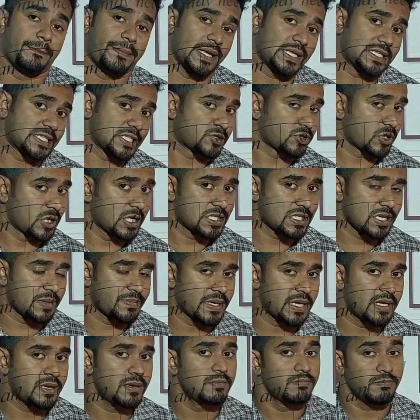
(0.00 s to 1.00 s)
পেজে চলে
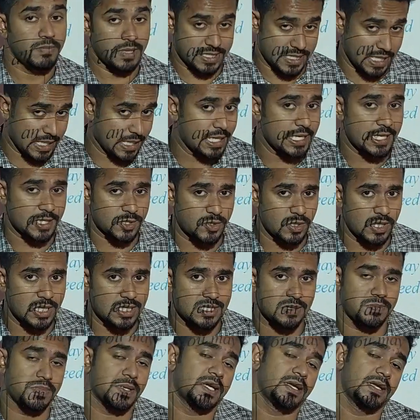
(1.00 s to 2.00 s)
যাবে চ্যানেলে চলে
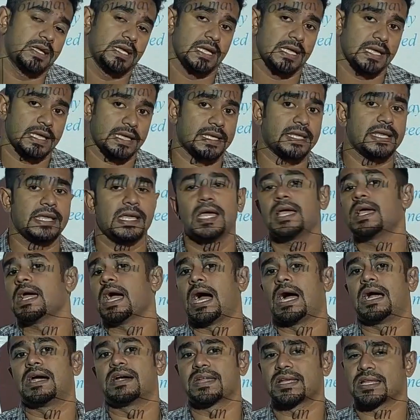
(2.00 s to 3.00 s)
যাবে গিয়ে
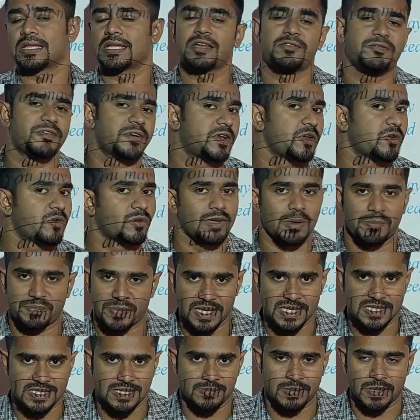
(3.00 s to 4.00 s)
আর্টিকেলের ভিডিওগুলো
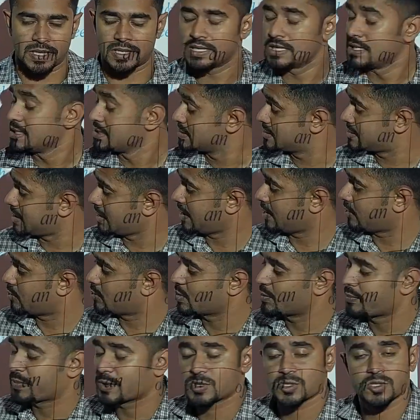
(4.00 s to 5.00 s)
পেয়ে যাবে যারা
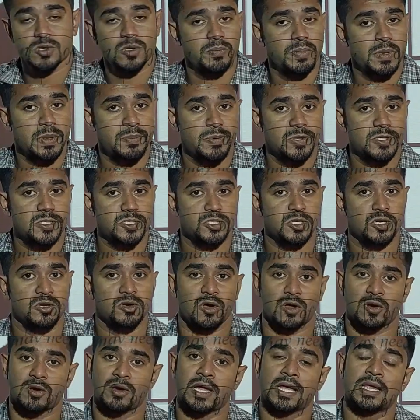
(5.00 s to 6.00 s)
এখনও পর্যন্ত প্রিপোজিশন
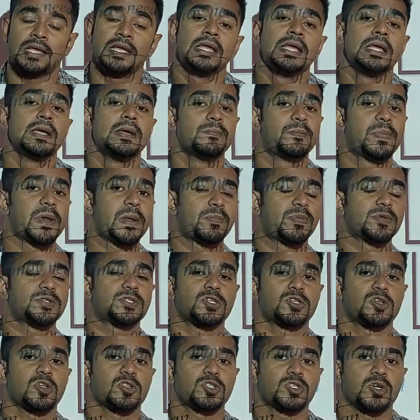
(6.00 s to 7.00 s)
করো নাই
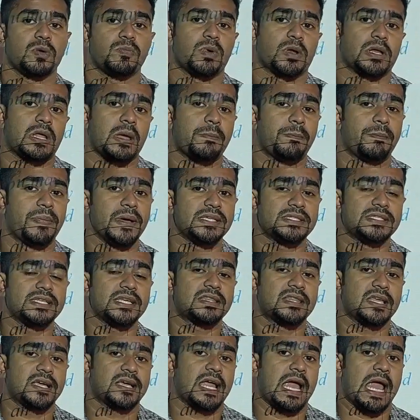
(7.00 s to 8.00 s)
প্রিপোজিশন সম্পর্কে
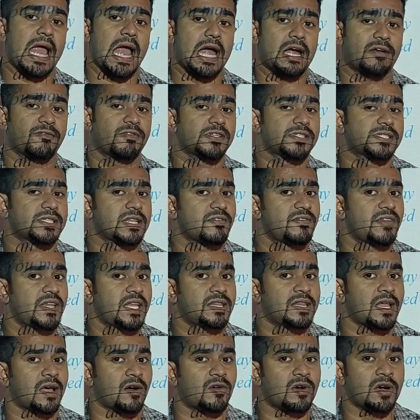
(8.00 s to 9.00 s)
বেসিক থেকে অ্যাডভান্স
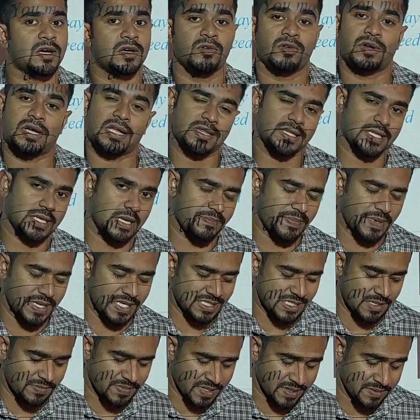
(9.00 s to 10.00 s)
লেভেলের ধারণাটা ওখান থেকে
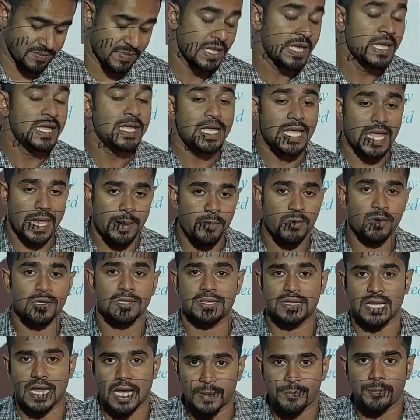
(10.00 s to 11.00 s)
পেয়ে যাবে এবং
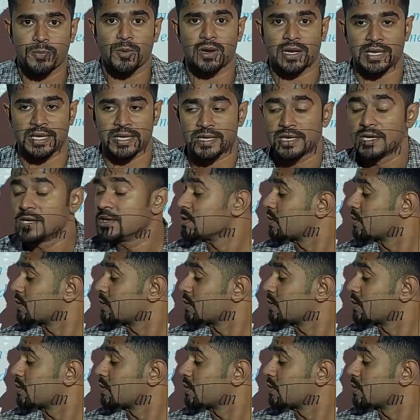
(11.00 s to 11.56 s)
তারপরে